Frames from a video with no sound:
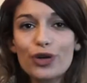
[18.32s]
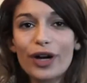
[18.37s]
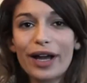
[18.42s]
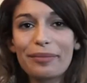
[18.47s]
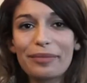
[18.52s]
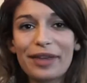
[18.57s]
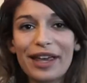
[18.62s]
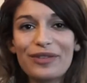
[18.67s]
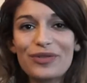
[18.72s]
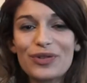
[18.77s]
et
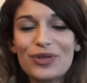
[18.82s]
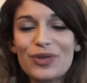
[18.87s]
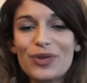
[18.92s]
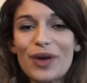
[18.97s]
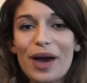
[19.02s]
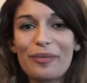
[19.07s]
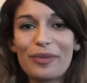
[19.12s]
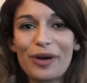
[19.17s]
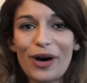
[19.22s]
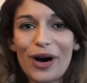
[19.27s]
bienvenue
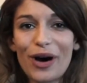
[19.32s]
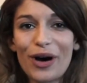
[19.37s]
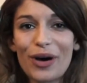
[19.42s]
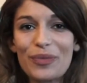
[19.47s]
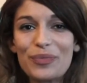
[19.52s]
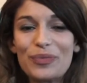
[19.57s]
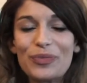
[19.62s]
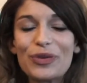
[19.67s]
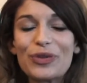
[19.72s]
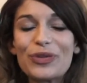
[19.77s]
à bord.
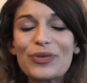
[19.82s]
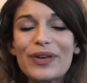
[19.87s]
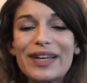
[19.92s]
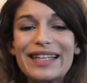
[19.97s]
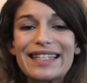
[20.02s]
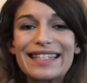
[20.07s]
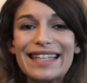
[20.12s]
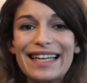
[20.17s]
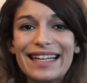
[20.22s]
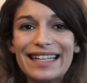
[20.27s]
Mon nom est
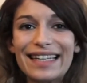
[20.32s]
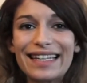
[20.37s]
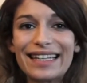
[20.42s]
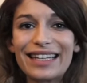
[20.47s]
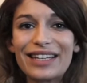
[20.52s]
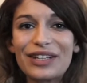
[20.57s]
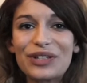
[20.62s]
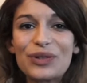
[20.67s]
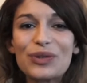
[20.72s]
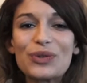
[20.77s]
Céline,
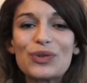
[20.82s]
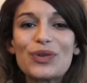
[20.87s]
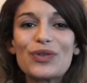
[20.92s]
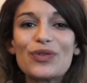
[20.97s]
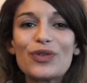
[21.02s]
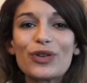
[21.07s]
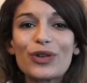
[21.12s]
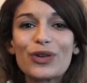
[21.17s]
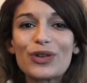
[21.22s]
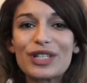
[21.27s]
je suis
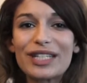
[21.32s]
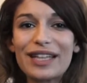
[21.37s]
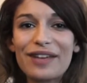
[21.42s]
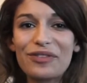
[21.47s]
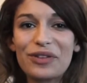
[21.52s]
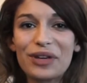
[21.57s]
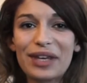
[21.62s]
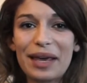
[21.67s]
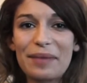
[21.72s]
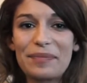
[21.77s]
votre
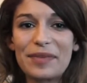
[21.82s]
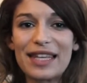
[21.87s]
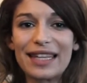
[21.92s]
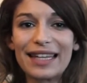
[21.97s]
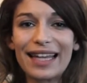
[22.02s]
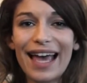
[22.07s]
chef de cabine.